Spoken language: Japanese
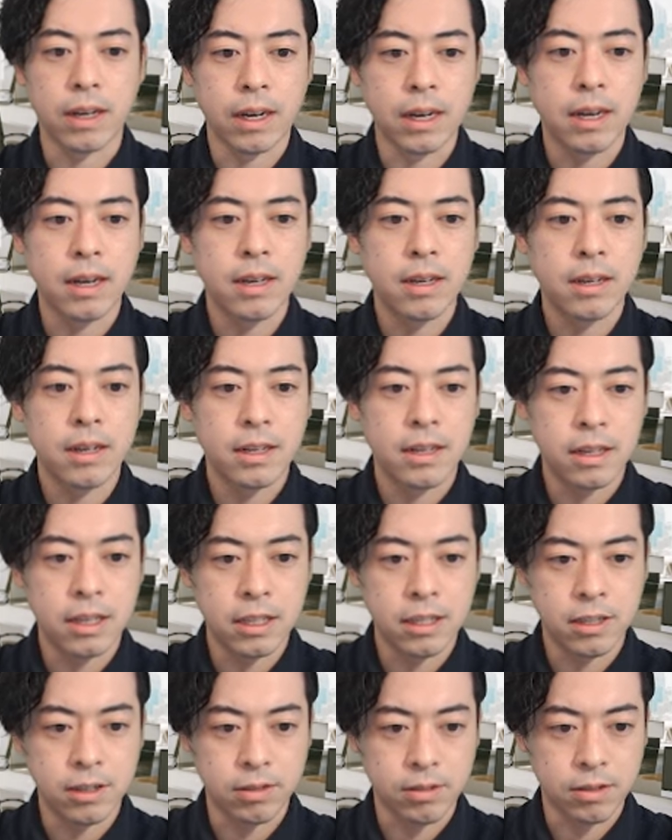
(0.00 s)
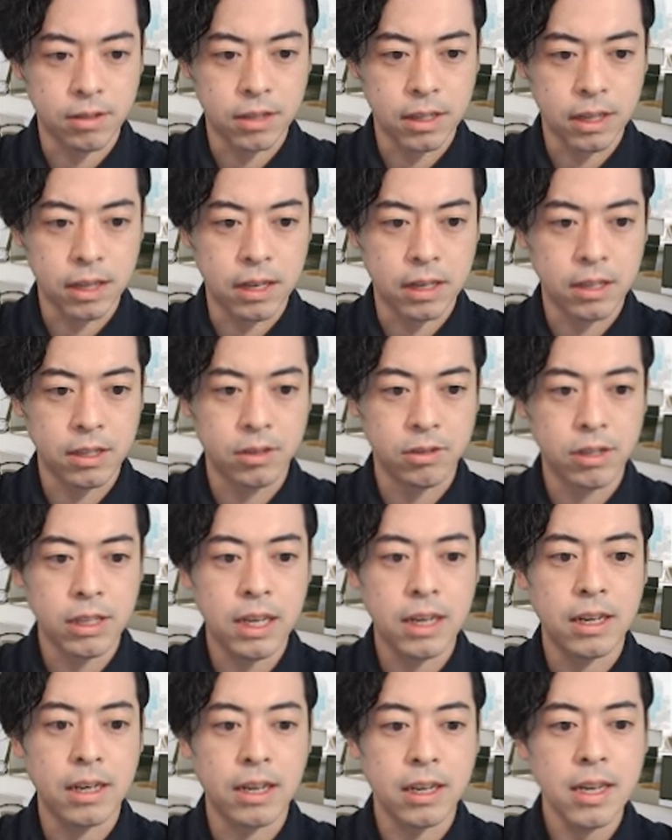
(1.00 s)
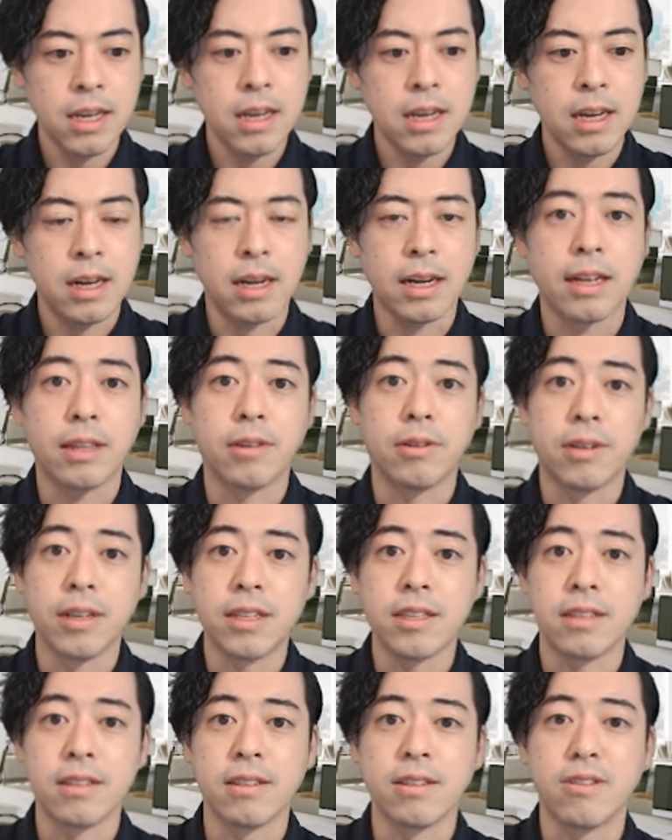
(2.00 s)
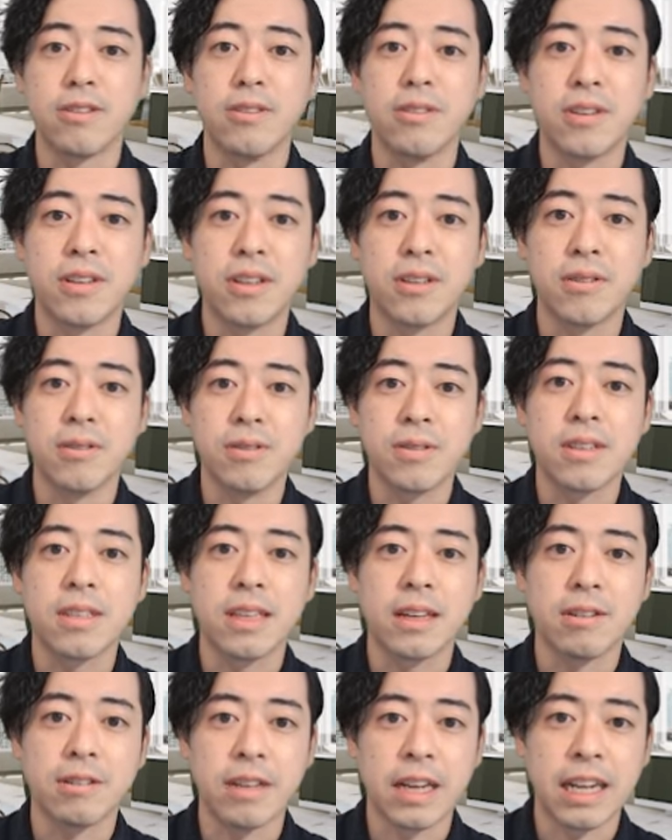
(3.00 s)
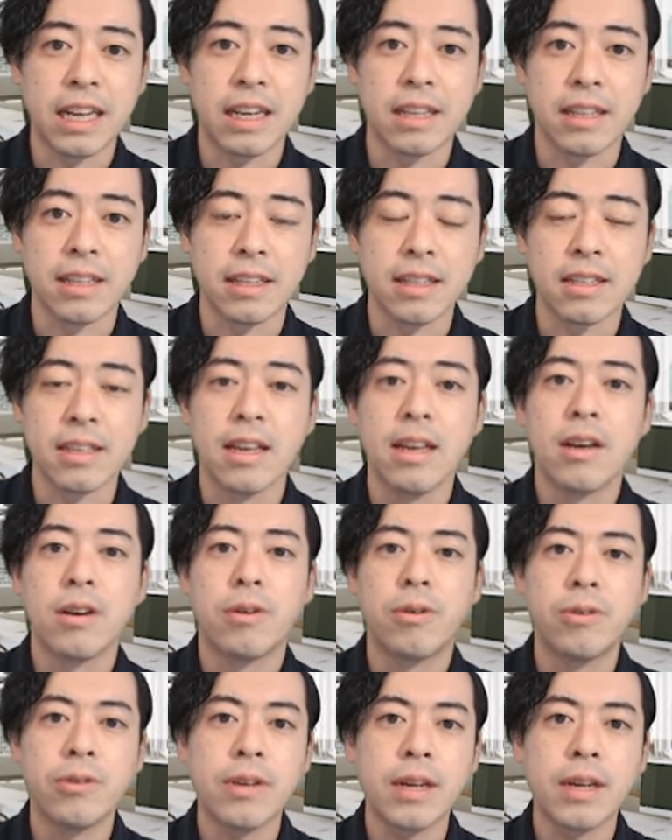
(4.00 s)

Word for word: ら列の追加、そして例からの列という機能を使うやり方です。この